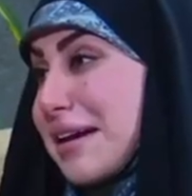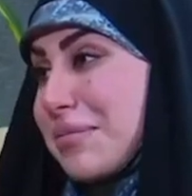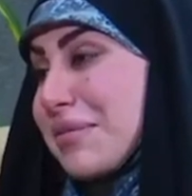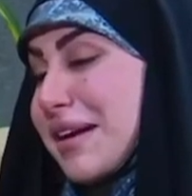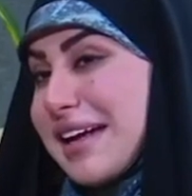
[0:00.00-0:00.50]

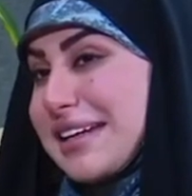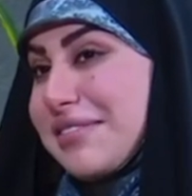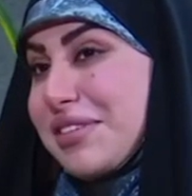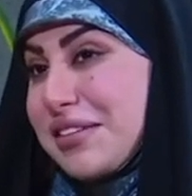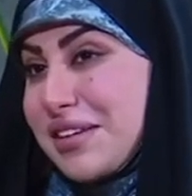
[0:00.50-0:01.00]
اهم
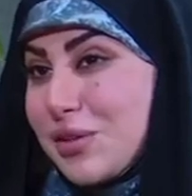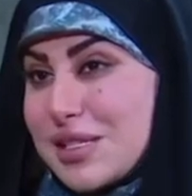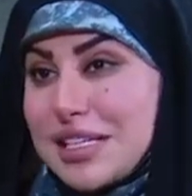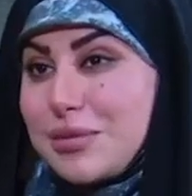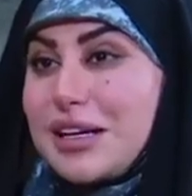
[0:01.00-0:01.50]
يعني في في
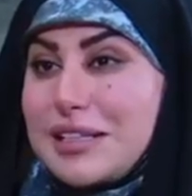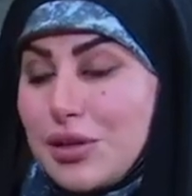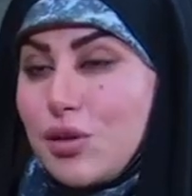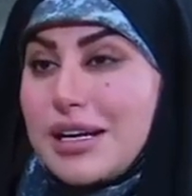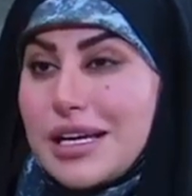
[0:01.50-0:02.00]
وسط
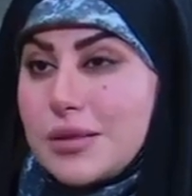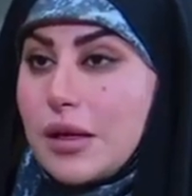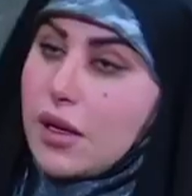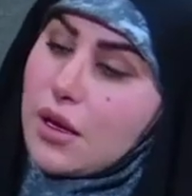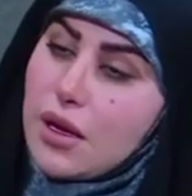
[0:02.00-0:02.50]
بغداد
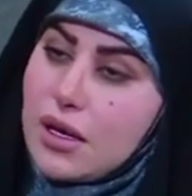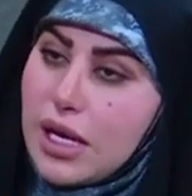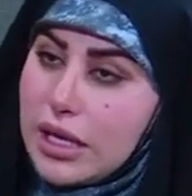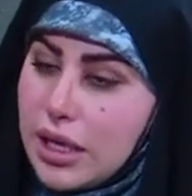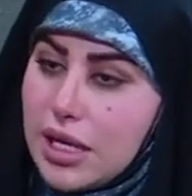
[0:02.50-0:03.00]
نعم.
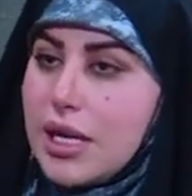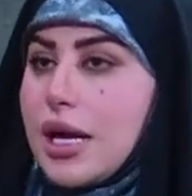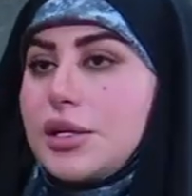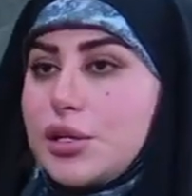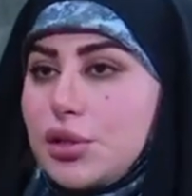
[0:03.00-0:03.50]
يعني الى
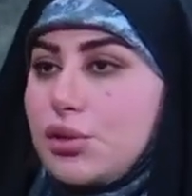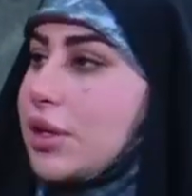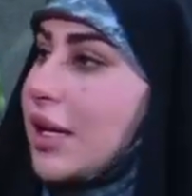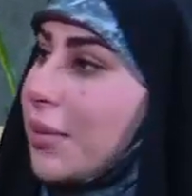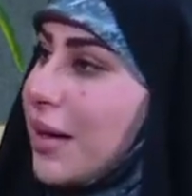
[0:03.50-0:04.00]
الان
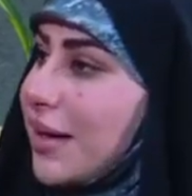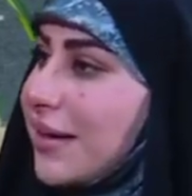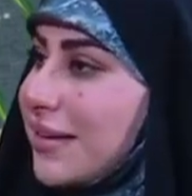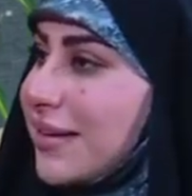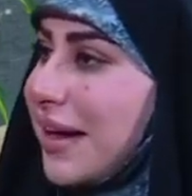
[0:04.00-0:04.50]
يرتدون العباءه
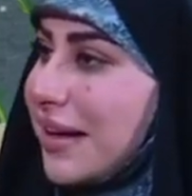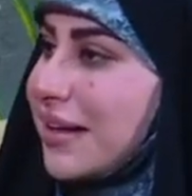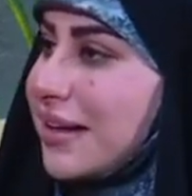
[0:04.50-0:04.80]
نعم حقيقة.